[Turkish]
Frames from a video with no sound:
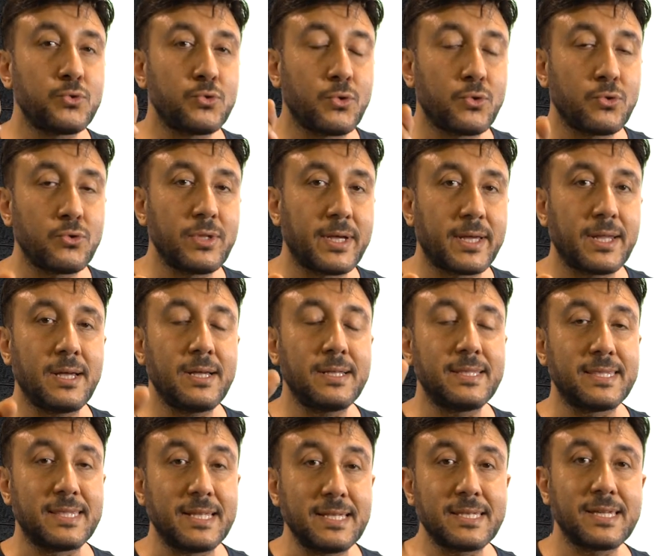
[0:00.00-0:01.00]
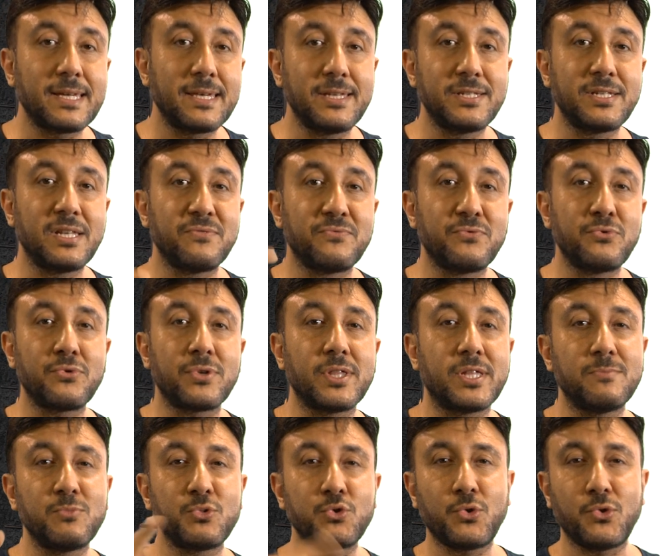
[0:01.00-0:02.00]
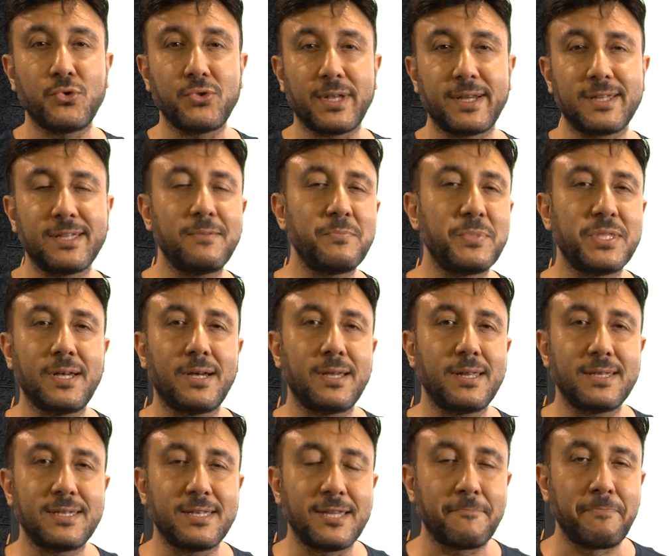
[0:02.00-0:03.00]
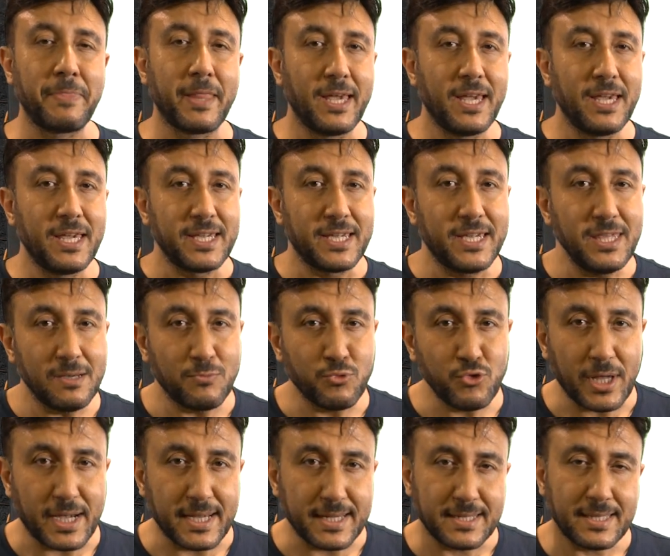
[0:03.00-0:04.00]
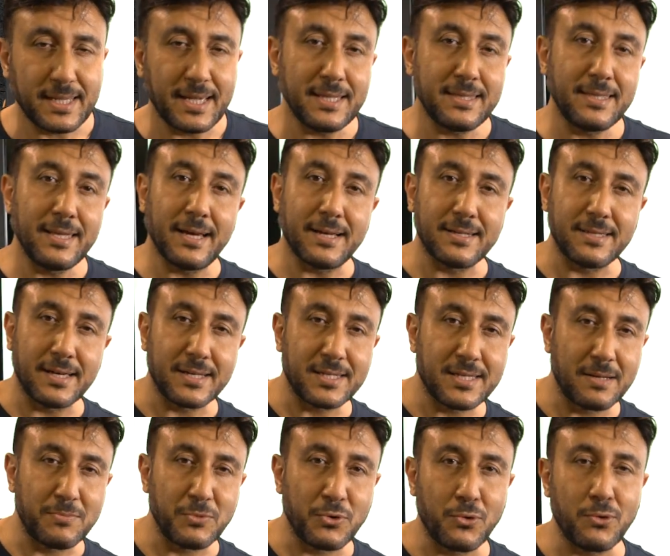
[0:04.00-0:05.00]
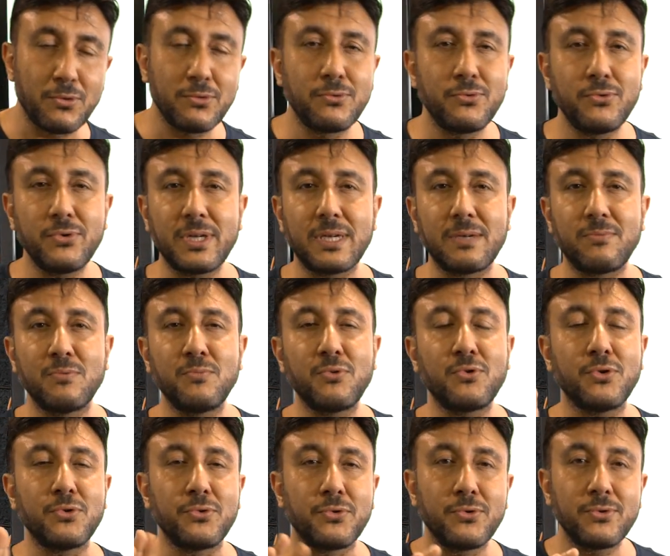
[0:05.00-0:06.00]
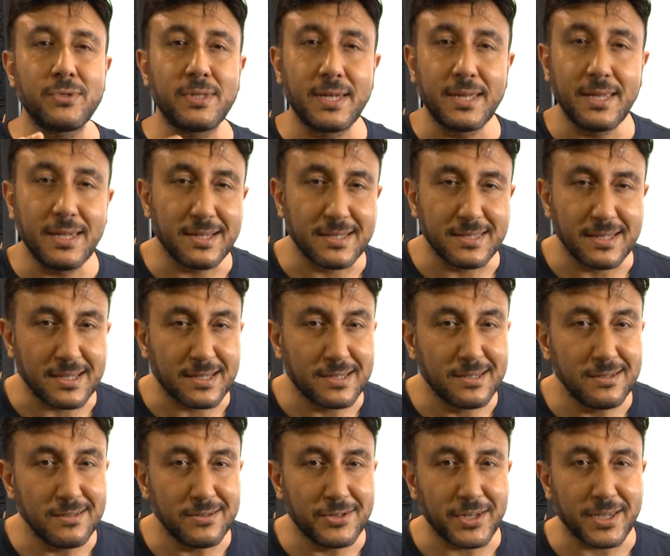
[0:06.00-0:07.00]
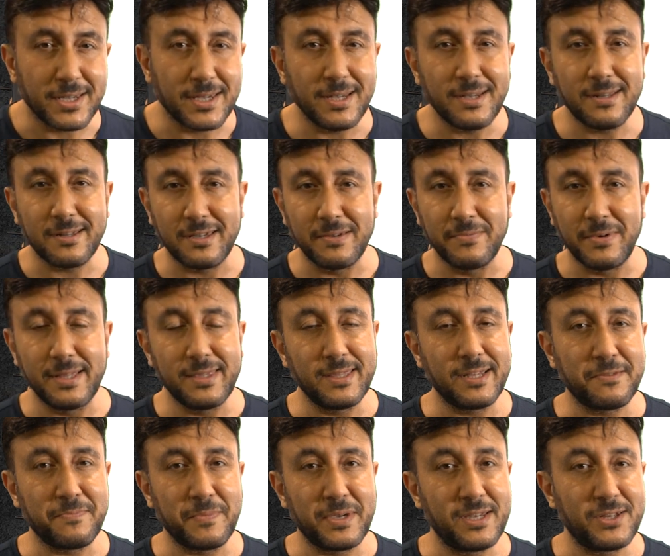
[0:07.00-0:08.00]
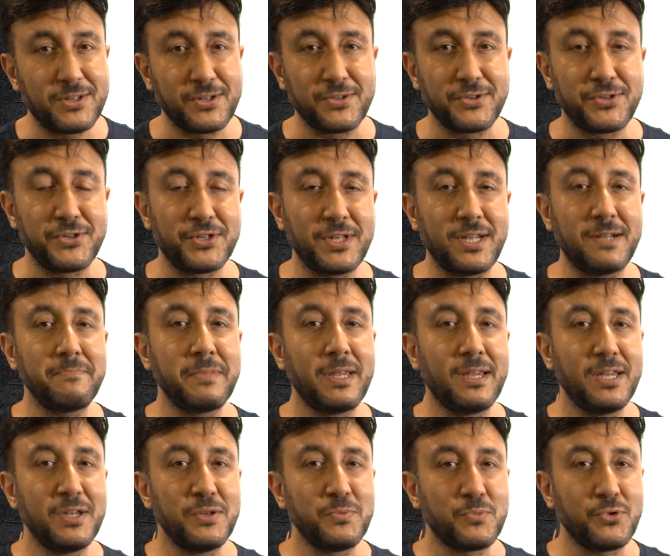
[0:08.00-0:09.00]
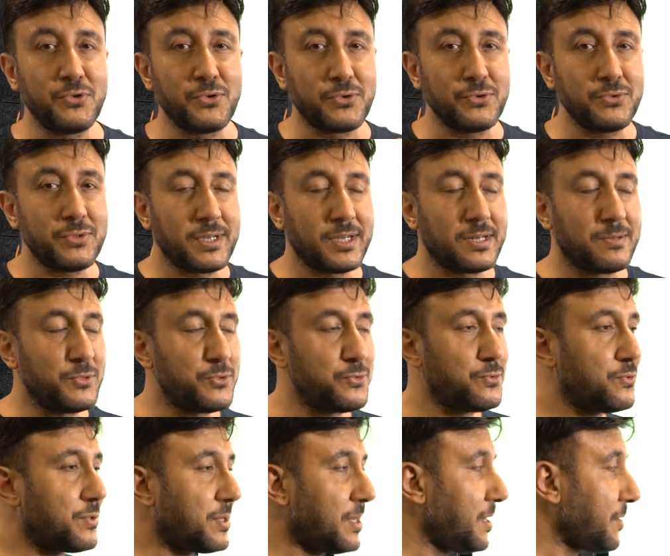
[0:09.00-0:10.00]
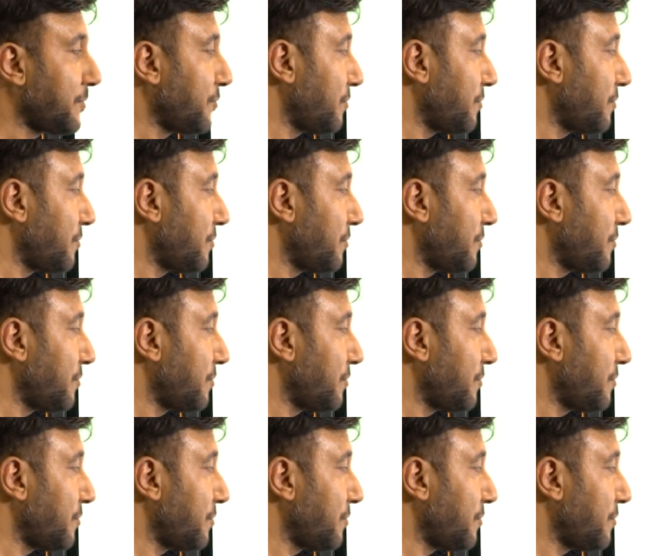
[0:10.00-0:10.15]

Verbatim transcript: sorulara nasıl geleceğini vurguladığımız konulardan bir tanesi. Yine bu derste diğer derslerinde olduğu gibi bu konuyu tereyağından kıl çeker gibi anlatmaya çalışacağım. Buyurun tarımın Türkiye